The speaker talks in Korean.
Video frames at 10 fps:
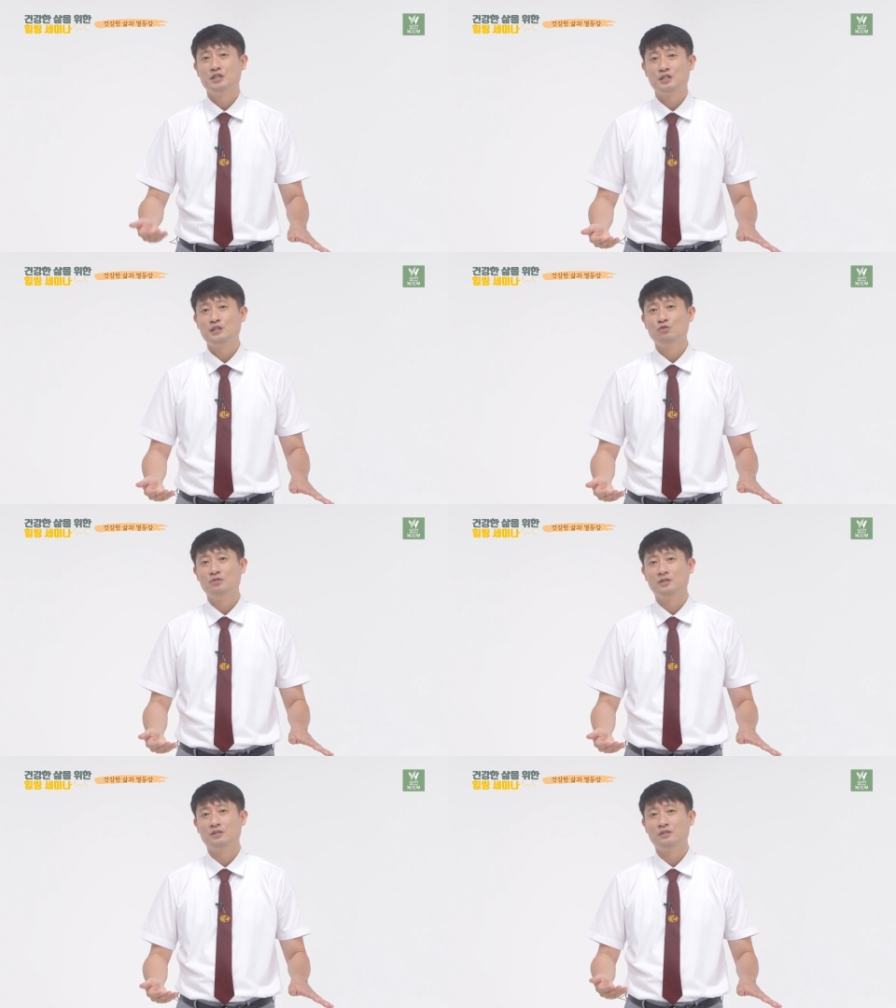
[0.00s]

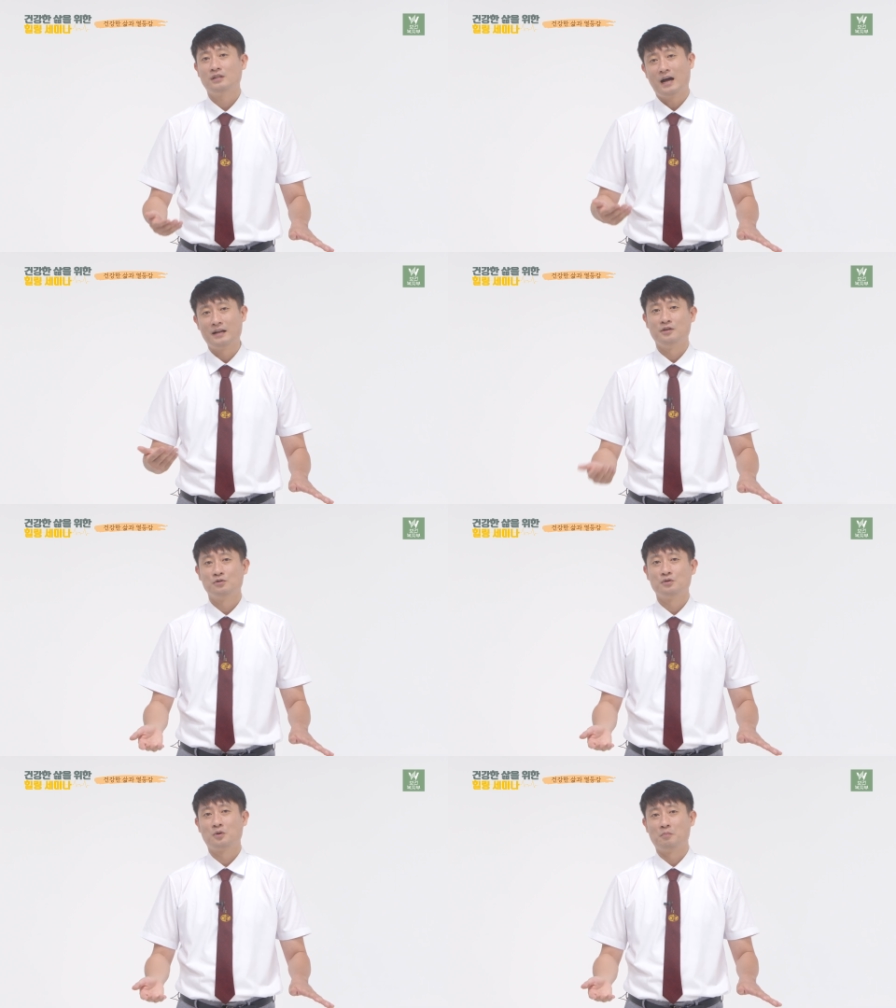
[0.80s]
쉬운 일은
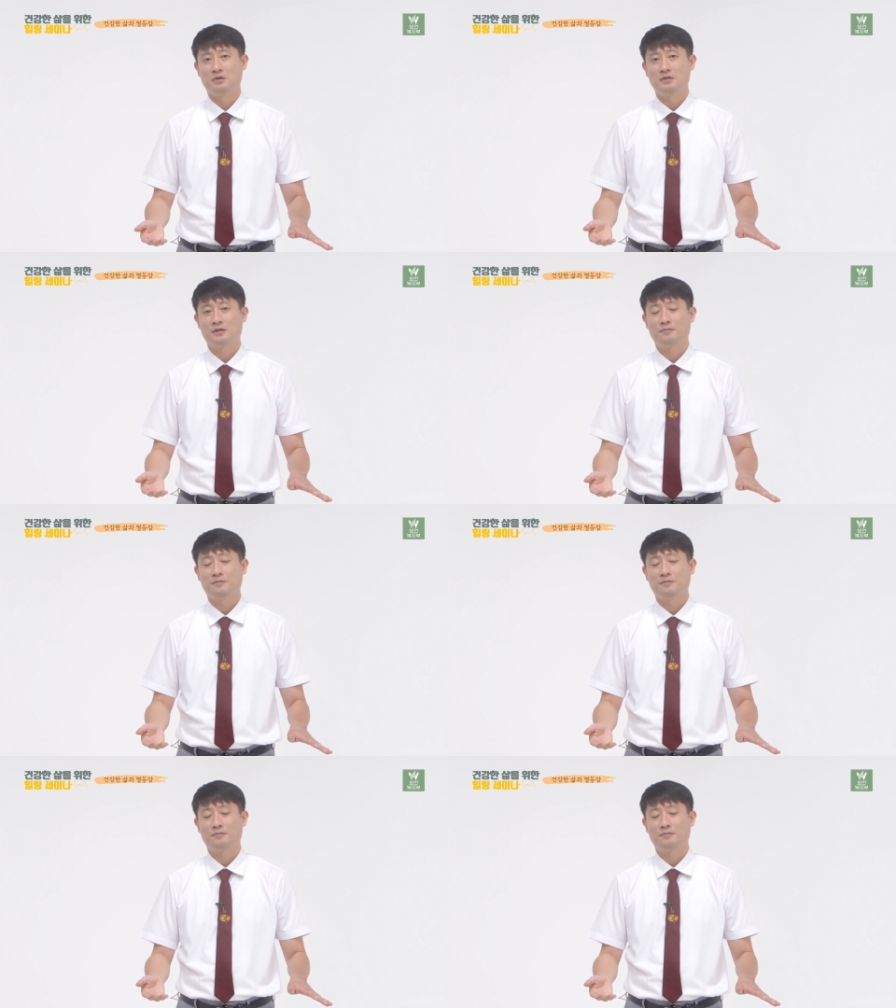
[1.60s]
아니었을 겁니다.